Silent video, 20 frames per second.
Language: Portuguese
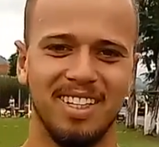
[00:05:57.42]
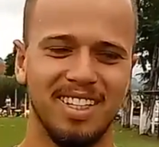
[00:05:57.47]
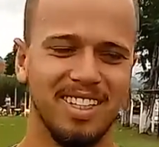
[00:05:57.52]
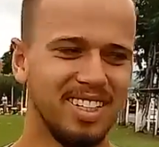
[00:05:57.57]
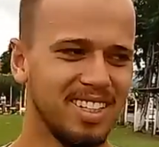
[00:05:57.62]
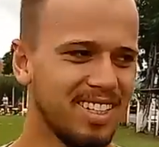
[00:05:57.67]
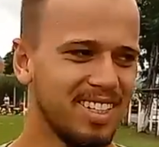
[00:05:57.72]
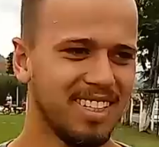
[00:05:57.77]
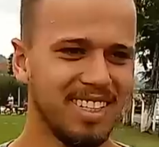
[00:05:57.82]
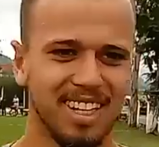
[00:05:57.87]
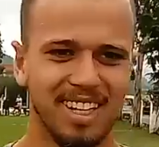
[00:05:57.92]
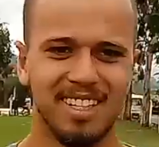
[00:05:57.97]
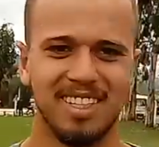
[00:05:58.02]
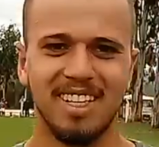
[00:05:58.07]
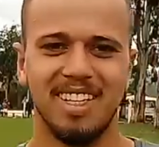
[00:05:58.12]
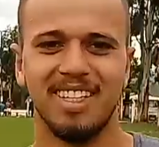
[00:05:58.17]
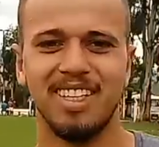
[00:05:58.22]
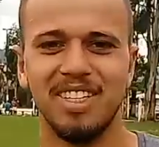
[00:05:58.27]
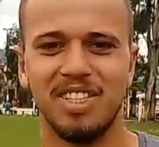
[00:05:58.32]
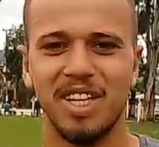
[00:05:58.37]
vezes, às
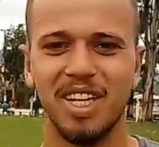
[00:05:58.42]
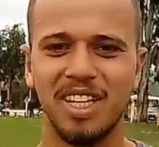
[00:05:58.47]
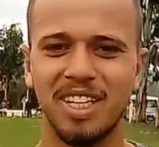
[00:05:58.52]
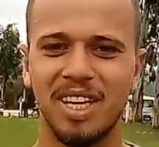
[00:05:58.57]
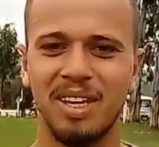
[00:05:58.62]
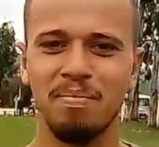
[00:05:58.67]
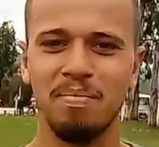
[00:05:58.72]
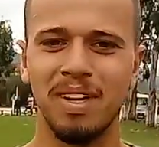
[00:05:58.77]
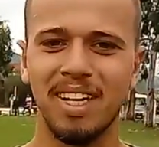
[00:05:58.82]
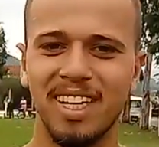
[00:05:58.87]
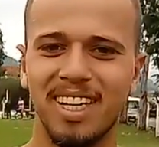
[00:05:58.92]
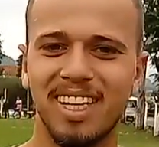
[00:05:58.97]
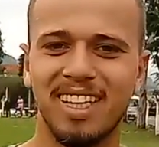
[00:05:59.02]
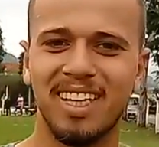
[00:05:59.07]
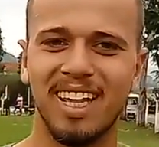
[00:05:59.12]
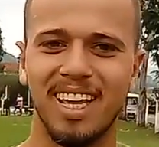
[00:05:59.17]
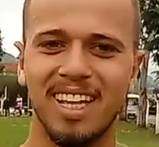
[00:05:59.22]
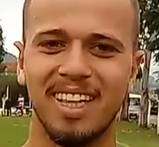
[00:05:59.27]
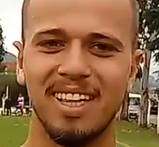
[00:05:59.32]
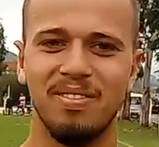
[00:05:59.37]
vezes a gente que manda
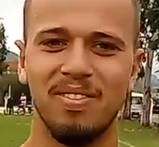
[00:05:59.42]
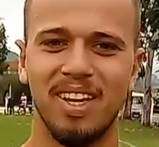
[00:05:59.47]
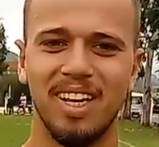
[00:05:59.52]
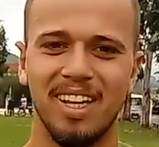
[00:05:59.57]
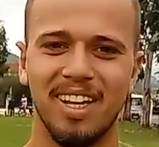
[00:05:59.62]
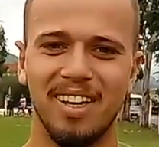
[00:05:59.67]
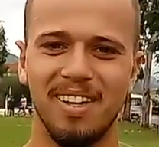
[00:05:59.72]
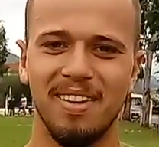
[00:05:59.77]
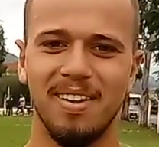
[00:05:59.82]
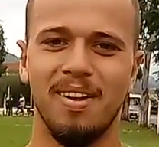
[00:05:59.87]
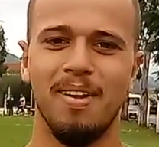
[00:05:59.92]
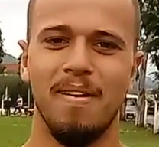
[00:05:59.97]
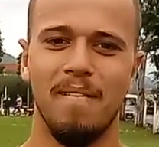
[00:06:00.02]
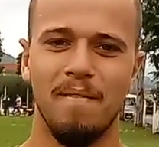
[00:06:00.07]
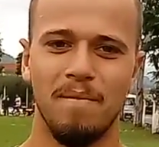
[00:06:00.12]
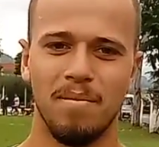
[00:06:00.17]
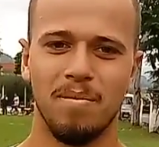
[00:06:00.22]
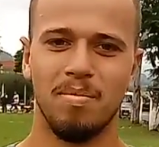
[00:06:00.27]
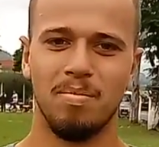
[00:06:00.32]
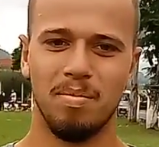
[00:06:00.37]
até também, né? uhum. né?
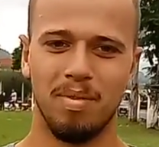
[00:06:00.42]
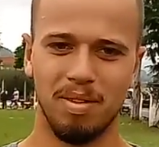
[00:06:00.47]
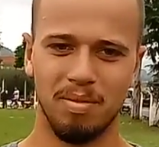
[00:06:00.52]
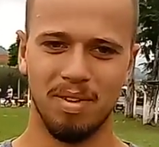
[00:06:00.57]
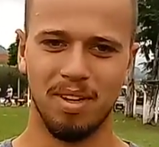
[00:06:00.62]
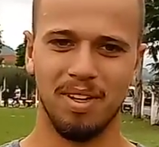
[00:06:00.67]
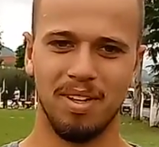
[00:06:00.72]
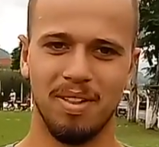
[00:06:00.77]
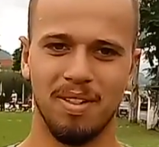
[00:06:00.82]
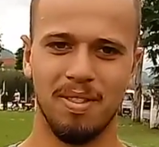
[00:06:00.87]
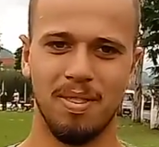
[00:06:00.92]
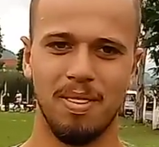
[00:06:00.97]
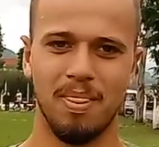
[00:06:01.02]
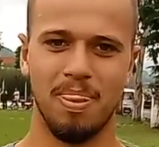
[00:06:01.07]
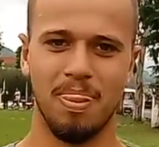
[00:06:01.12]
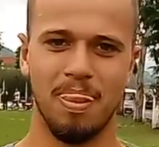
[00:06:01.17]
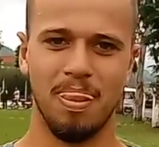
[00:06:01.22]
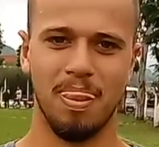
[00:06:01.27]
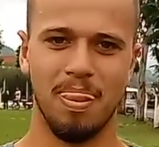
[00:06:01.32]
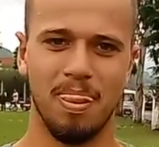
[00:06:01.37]
Mas na
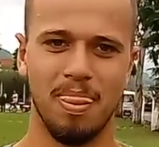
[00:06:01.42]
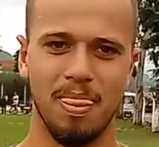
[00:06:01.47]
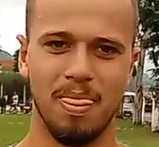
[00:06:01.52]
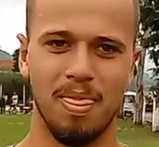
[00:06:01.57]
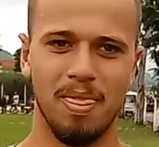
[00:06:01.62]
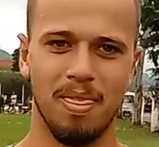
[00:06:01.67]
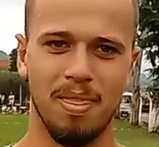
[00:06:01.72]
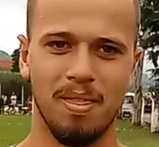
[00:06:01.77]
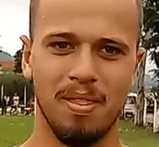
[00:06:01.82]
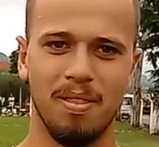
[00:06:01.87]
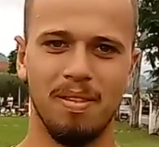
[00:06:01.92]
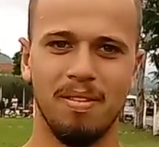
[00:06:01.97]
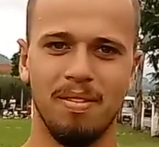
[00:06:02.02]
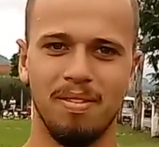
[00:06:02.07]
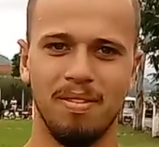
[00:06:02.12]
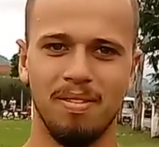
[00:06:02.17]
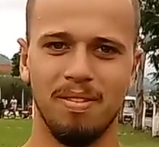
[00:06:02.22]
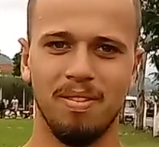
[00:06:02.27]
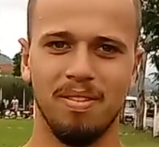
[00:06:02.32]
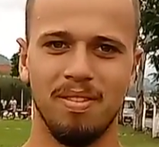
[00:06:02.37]
realidade, né, Alice, é bom
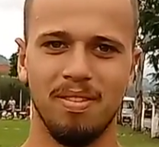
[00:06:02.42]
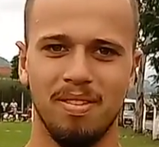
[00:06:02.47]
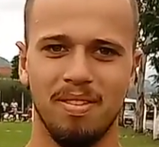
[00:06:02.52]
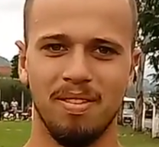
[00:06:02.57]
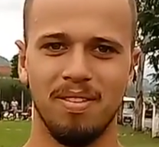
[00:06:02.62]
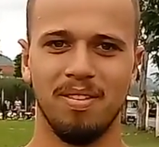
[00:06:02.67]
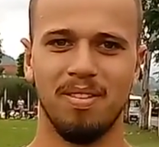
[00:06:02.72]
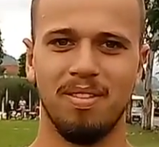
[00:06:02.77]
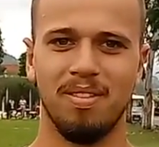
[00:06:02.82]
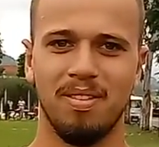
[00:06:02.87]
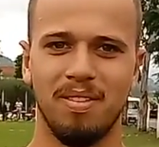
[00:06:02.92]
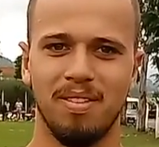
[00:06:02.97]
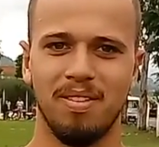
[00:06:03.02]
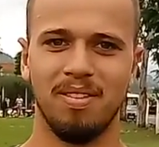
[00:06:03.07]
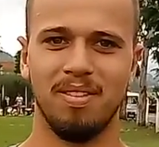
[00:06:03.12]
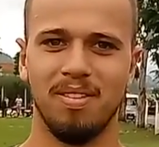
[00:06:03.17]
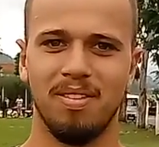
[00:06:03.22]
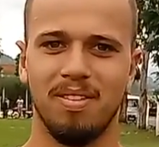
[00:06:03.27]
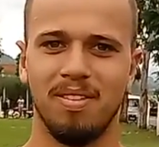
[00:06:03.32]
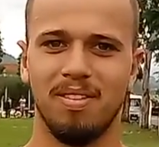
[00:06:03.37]
esse campeonato e acho que deveria ser,